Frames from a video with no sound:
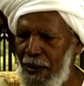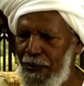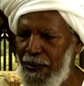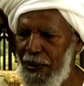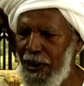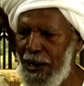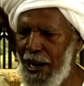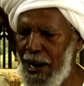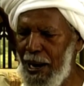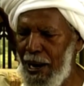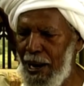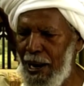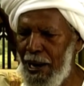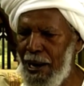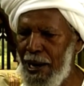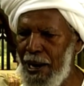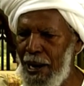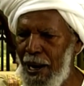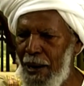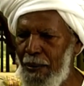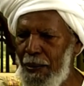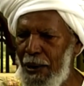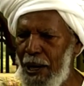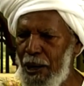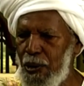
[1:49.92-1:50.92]

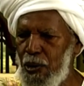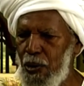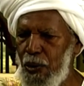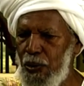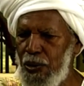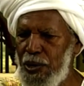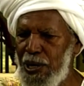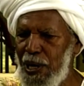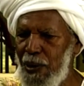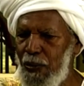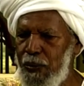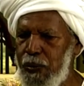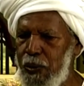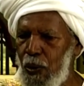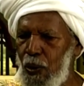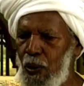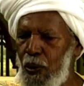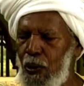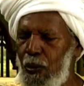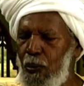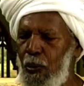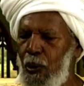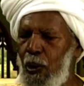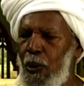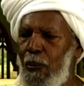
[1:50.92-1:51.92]
فكأنما
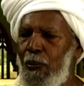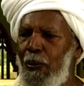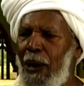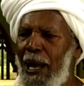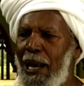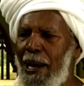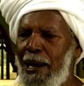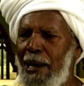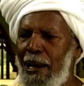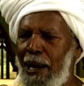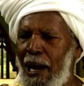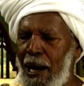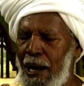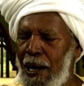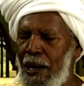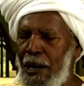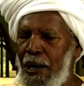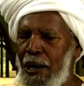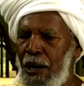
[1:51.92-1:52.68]
تسفهم الملة